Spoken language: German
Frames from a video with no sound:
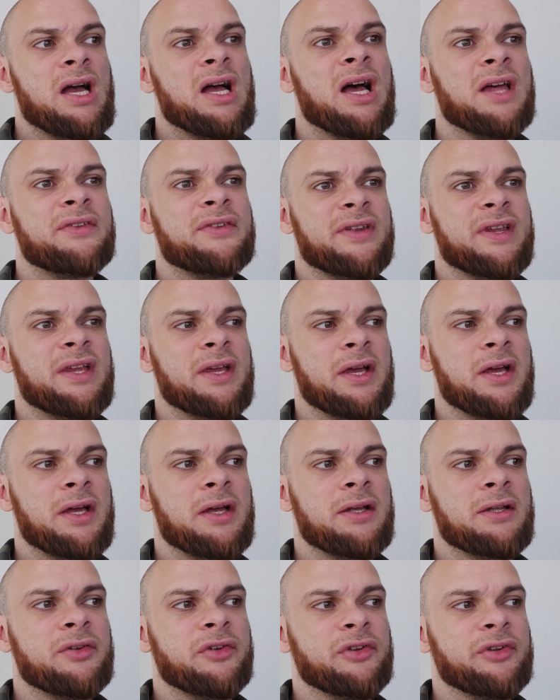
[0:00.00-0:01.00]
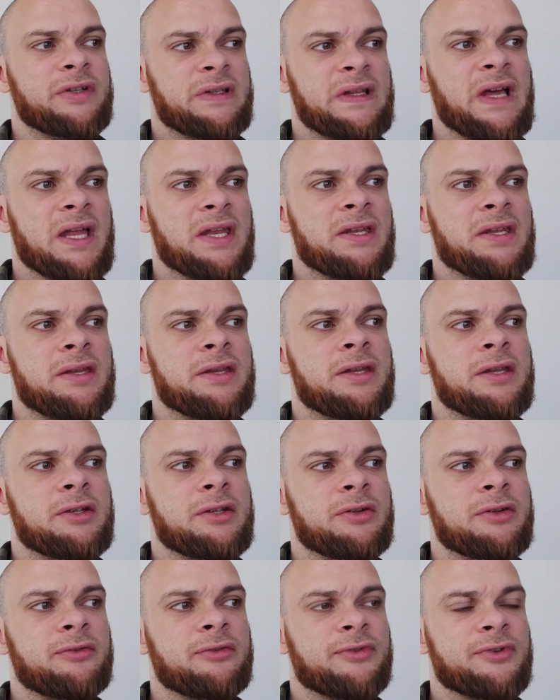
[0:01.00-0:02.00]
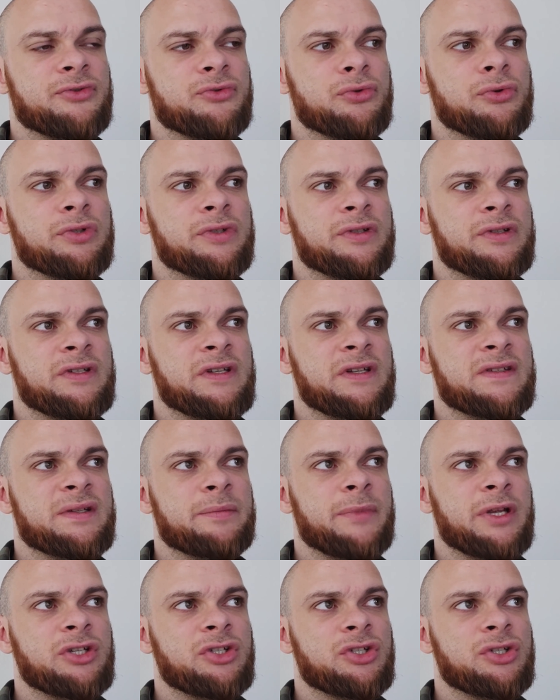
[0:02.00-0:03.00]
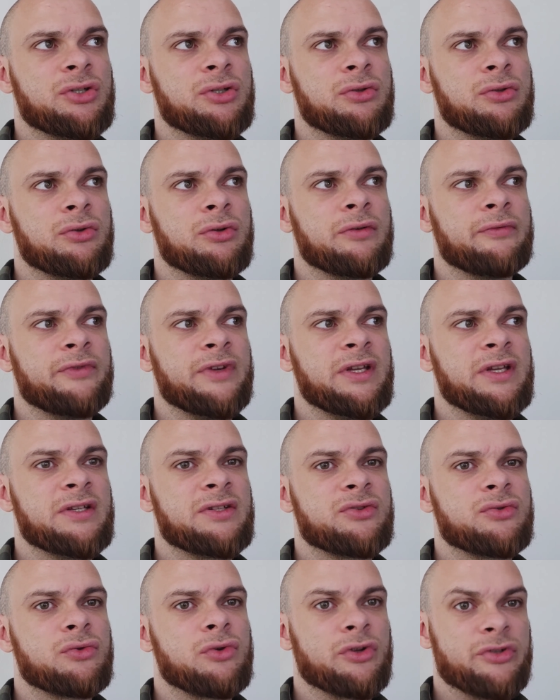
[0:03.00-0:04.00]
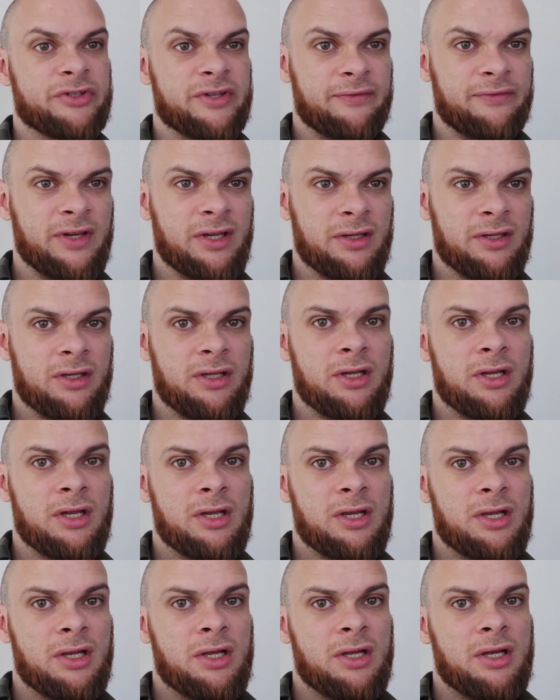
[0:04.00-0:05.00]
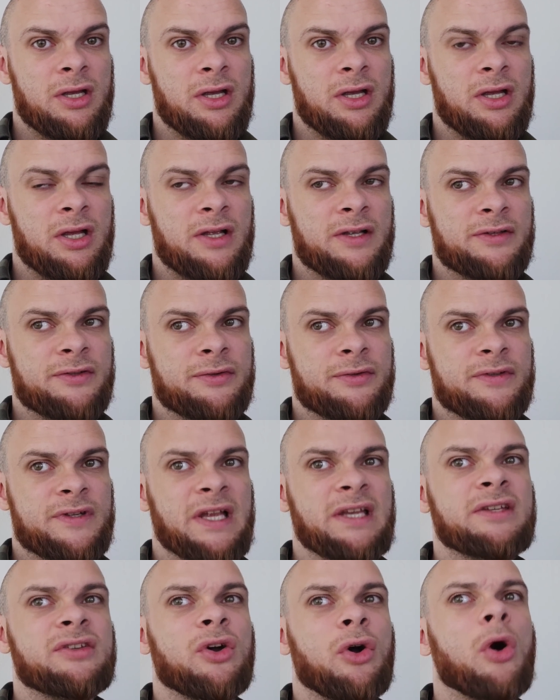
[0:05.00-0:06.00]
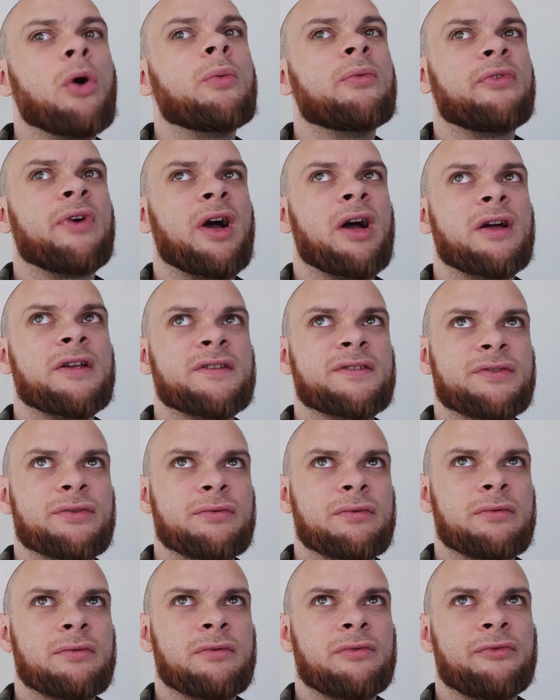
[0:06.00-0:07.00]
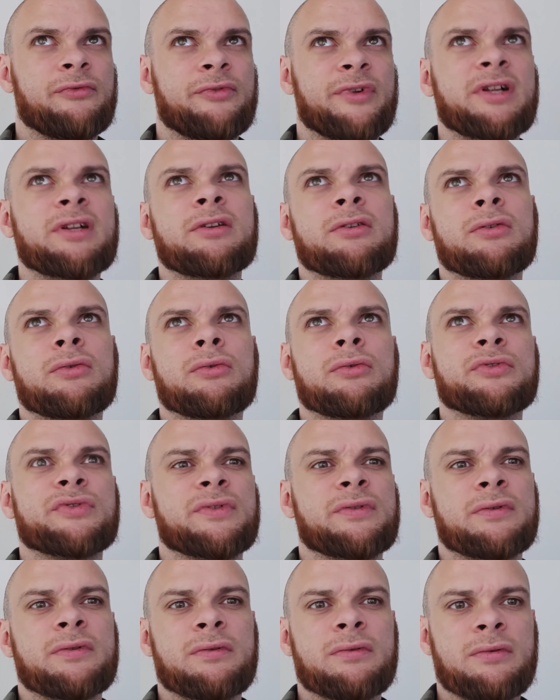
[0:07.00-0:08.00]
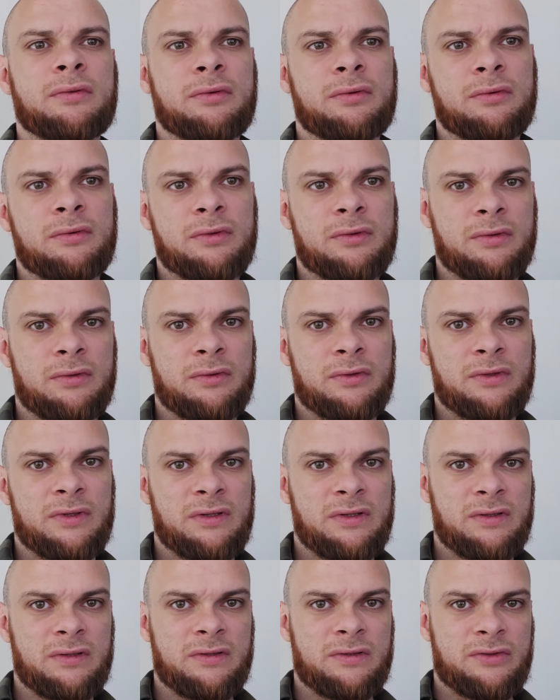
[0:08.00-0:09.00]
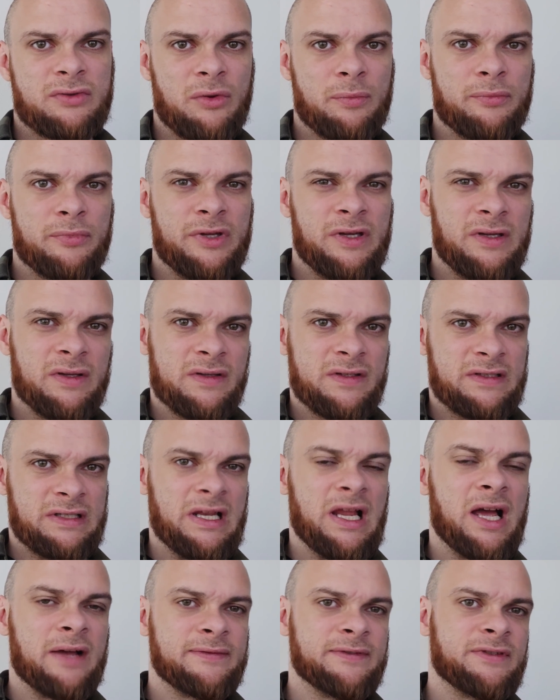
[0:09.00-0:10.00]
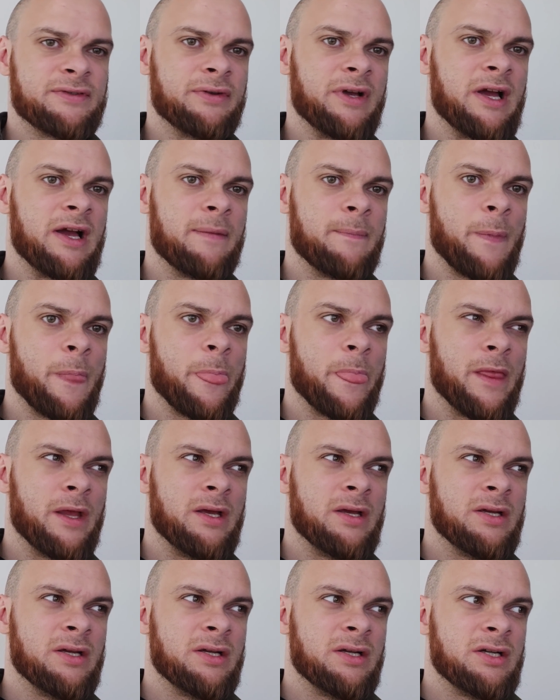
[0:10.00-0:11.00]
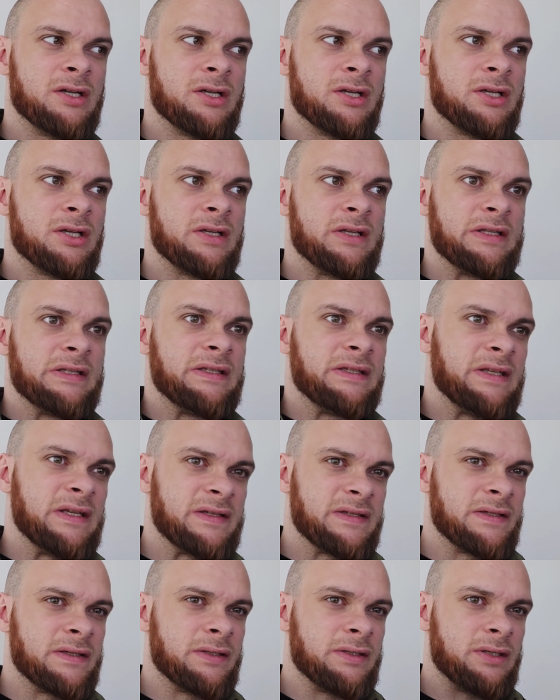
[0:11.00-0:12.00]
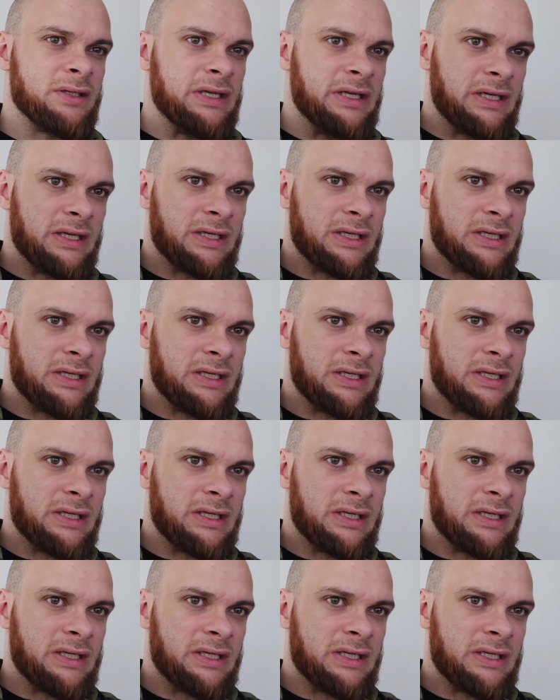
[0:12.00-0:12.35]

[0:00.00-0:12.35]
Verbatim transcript: hat er dann versucht, diese Menschen irgendwie zu konservieren. Also sein Traum war es, einen wellenlosen Zombie-Sklaven zu haben, dessen